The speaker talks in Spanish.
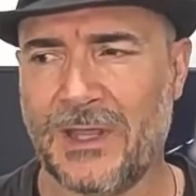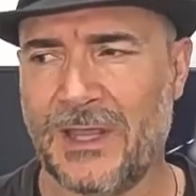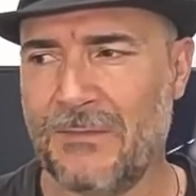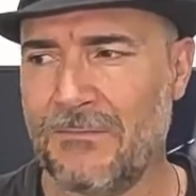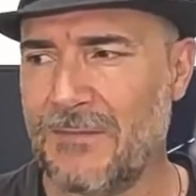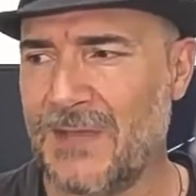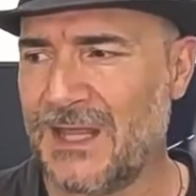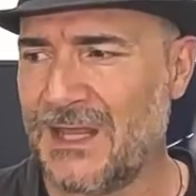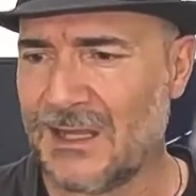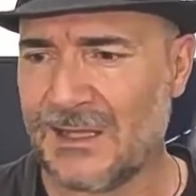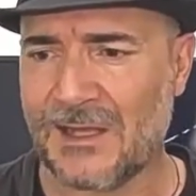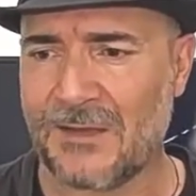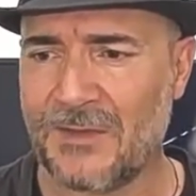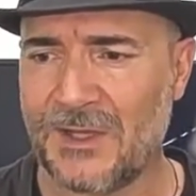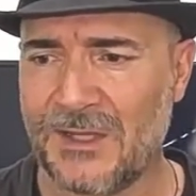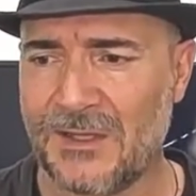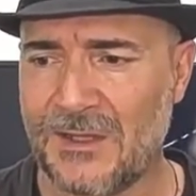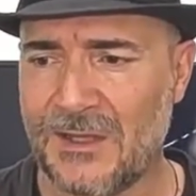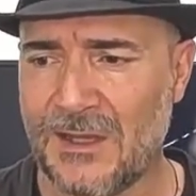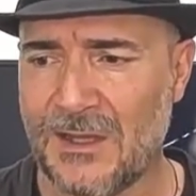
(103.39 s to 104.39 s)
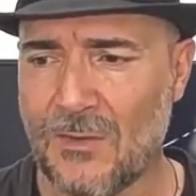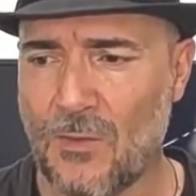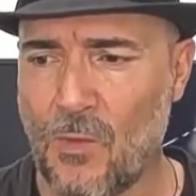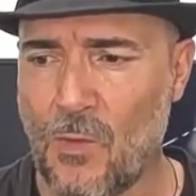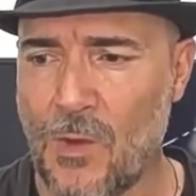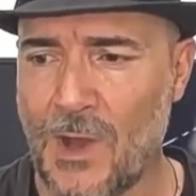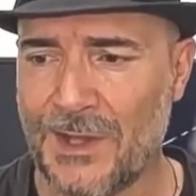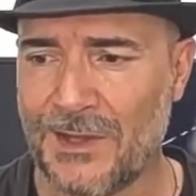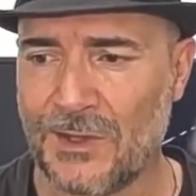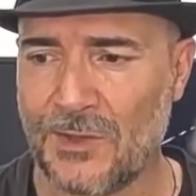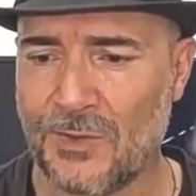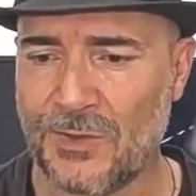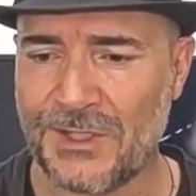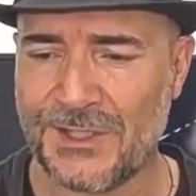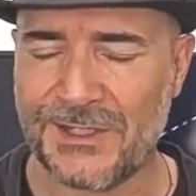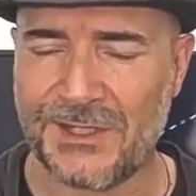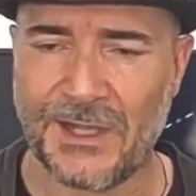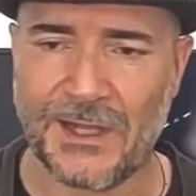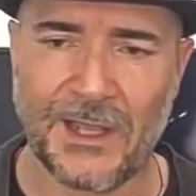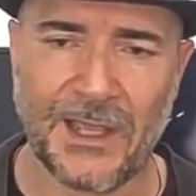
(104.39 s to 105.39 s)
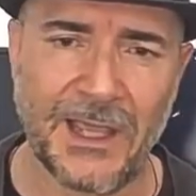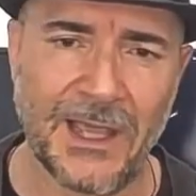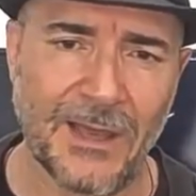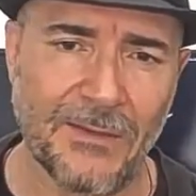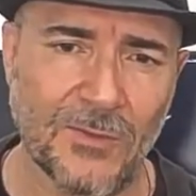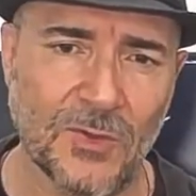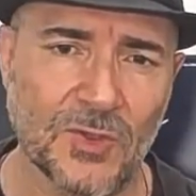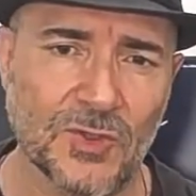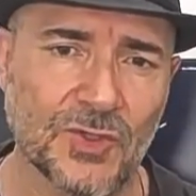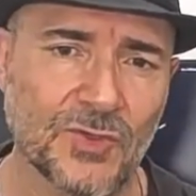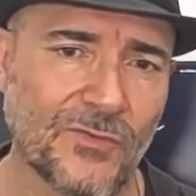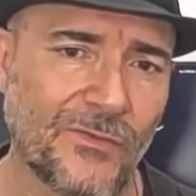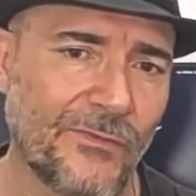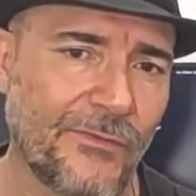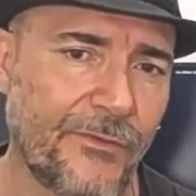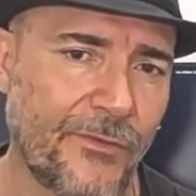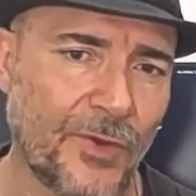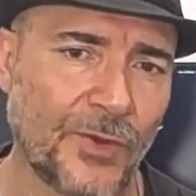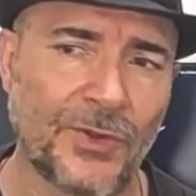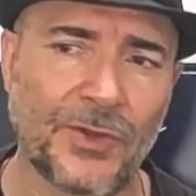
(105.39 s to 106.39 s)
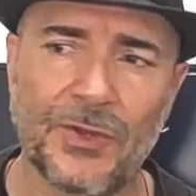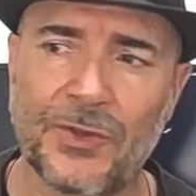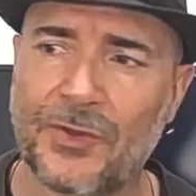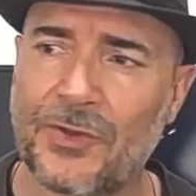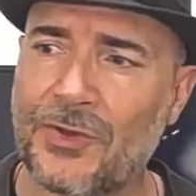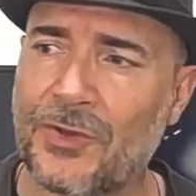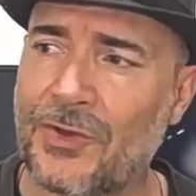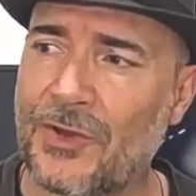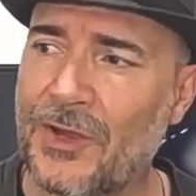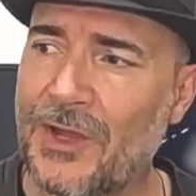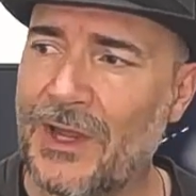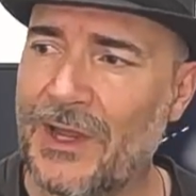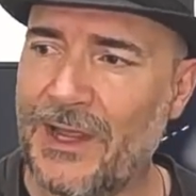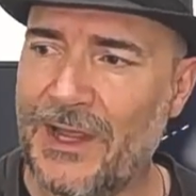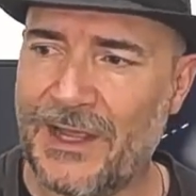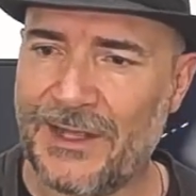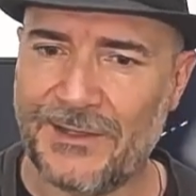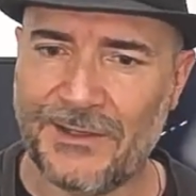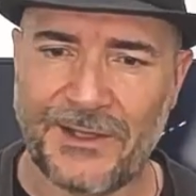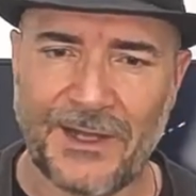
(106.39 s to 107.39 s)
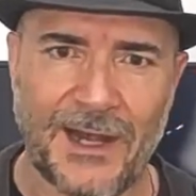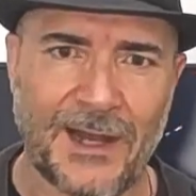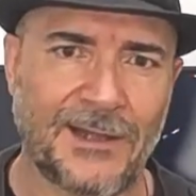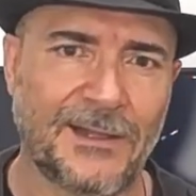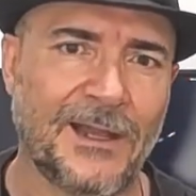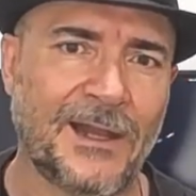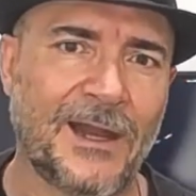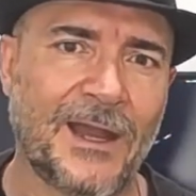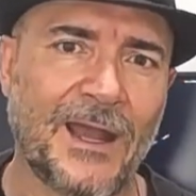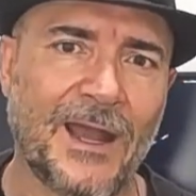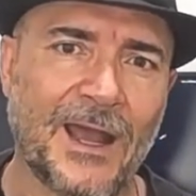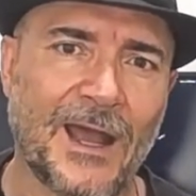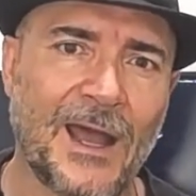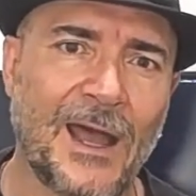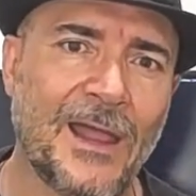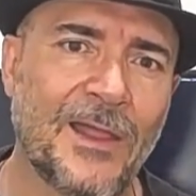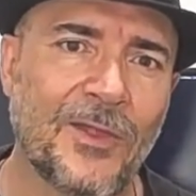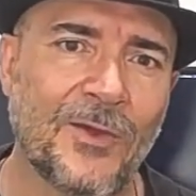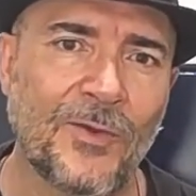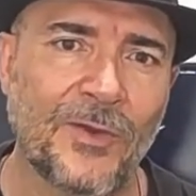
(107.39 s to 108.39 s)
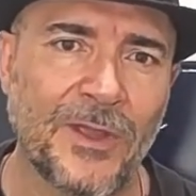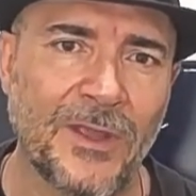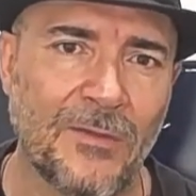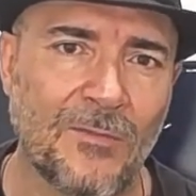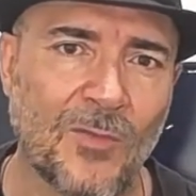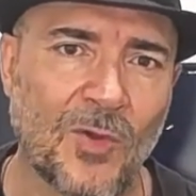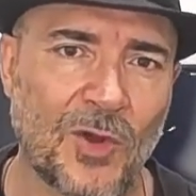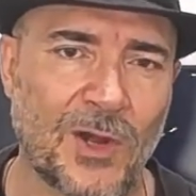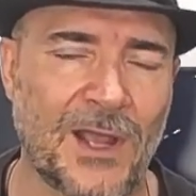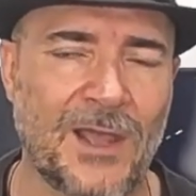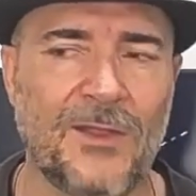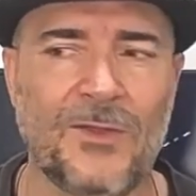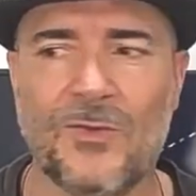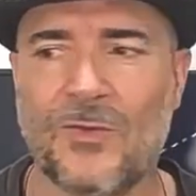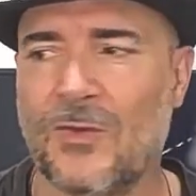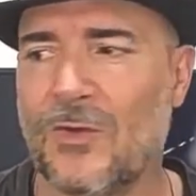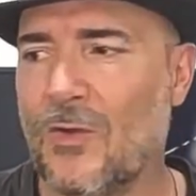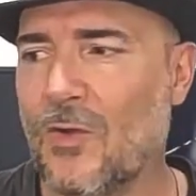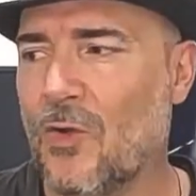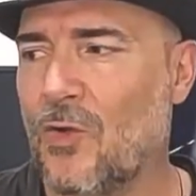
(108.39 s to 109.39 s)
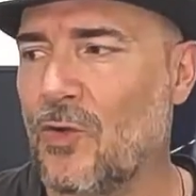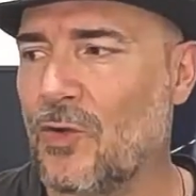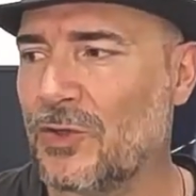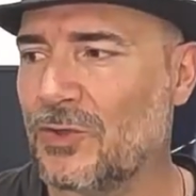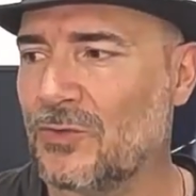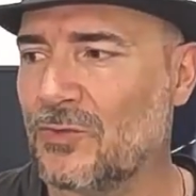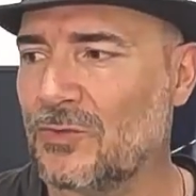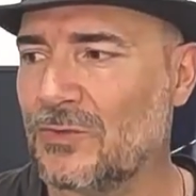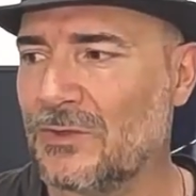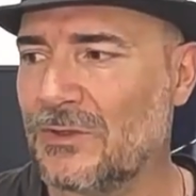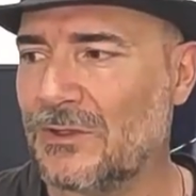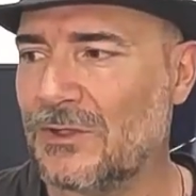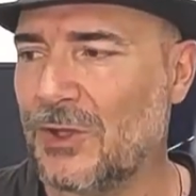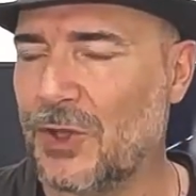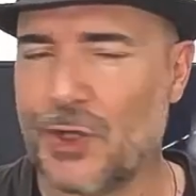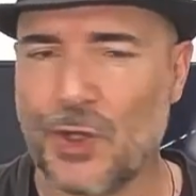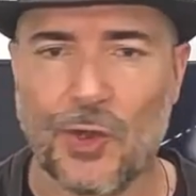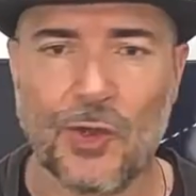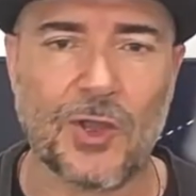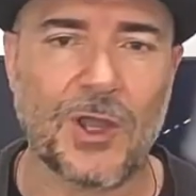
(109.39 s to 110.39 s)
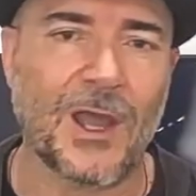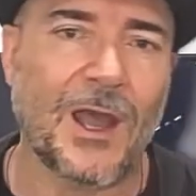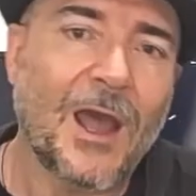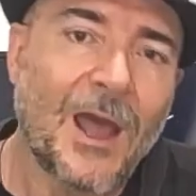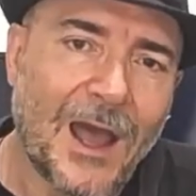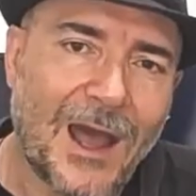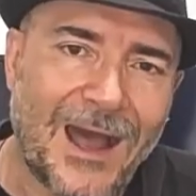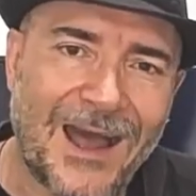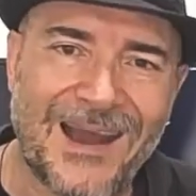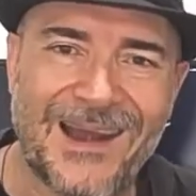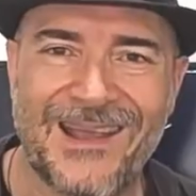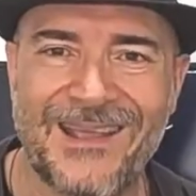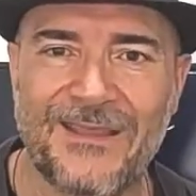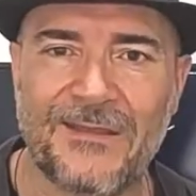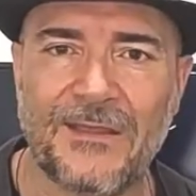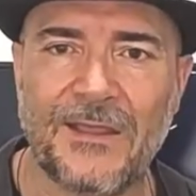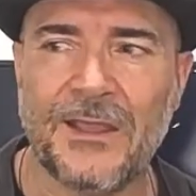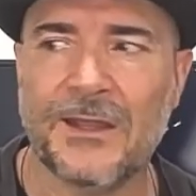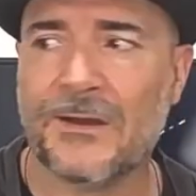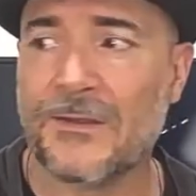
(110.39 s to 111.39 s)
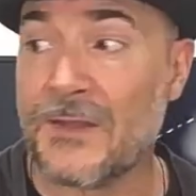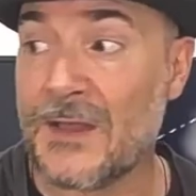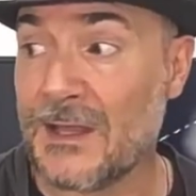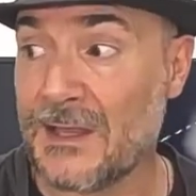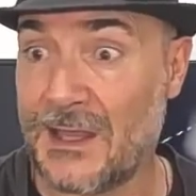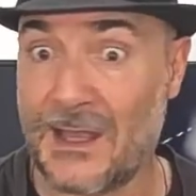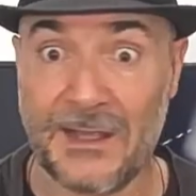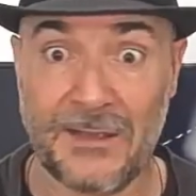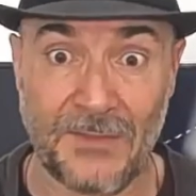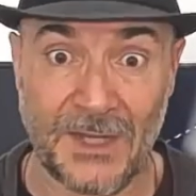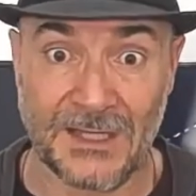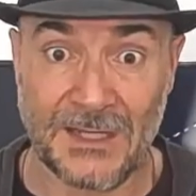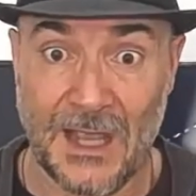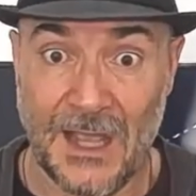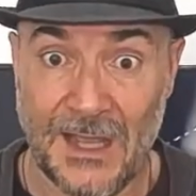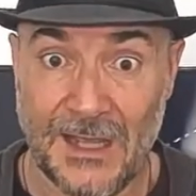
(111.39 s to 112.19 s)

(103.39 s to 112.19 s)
Inmediatamente cuando distinguíamos un fondo entre anaranjado y morado con un dock a la izquierda, que además